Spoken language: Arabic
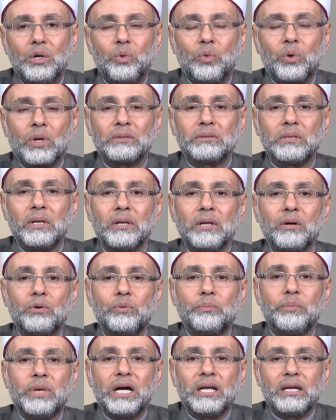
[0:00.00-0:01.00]
وارض
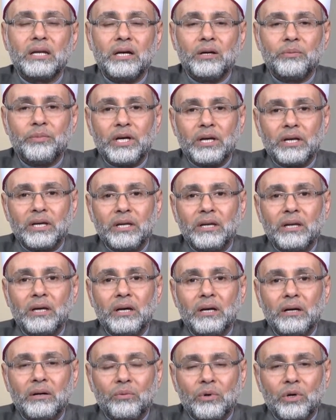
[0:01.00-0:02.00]
اللهم عن
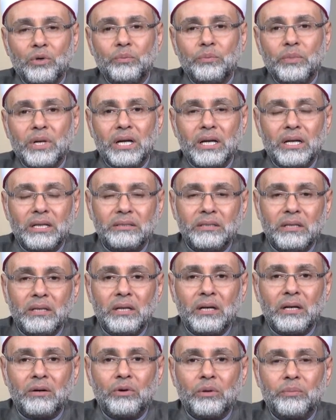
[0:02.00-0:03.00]
ابائنا
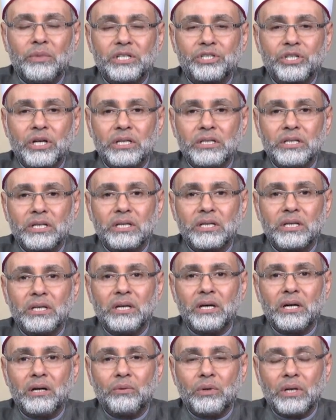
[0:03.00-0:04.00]
وامهاتنا
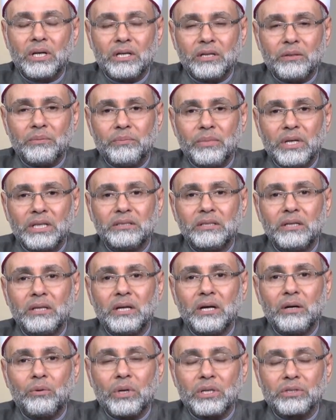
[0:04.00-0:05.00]
ومشايخنا
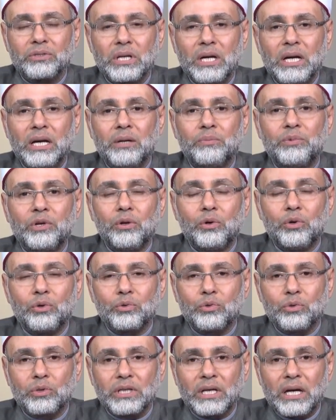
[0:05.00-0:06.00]
وائمتنا واصحاب
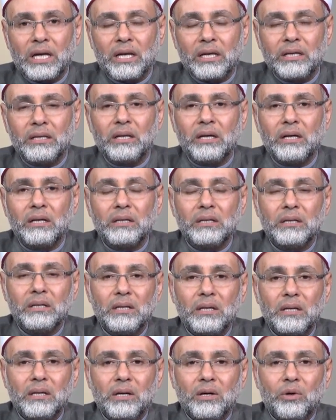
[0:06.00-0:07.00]
الحقوق علينا
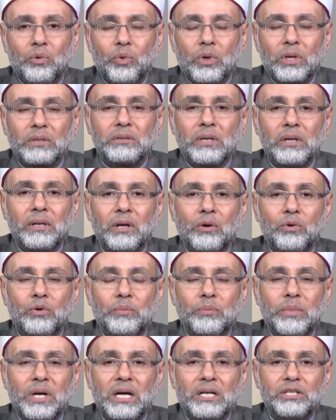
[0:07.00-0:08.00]
وارض
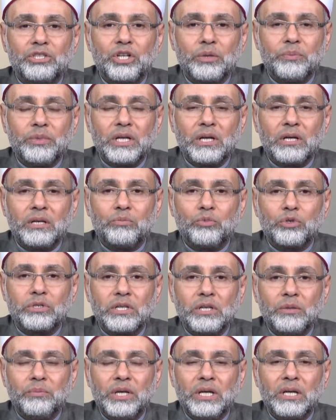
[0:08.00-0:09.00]
اللهم عن جميع
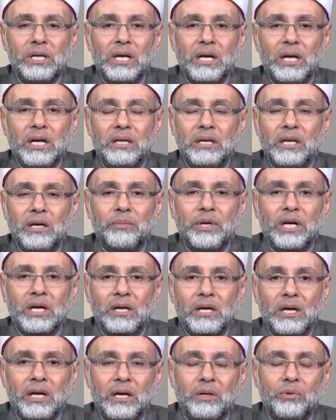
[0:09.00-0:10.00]
المسلمين اينما
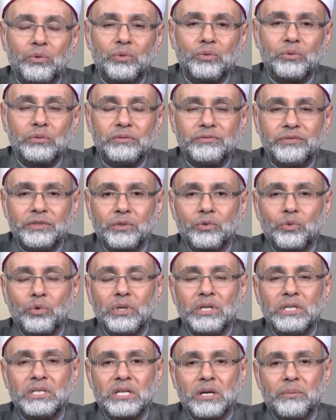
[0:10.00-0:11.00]
كانوا في
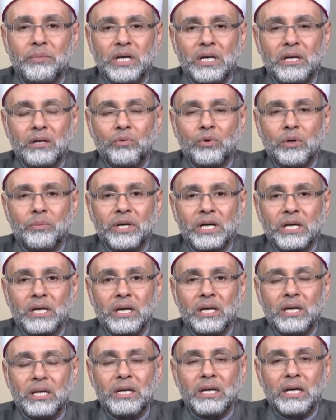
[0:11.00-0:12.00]
كل زمان
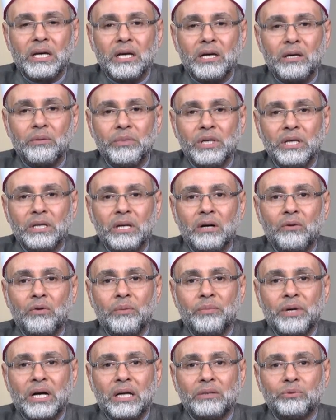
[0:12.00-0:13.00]
ومكان امين
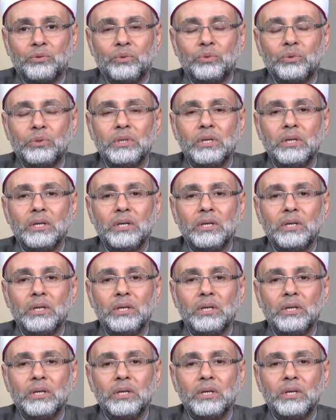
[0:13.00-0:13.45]
وبعد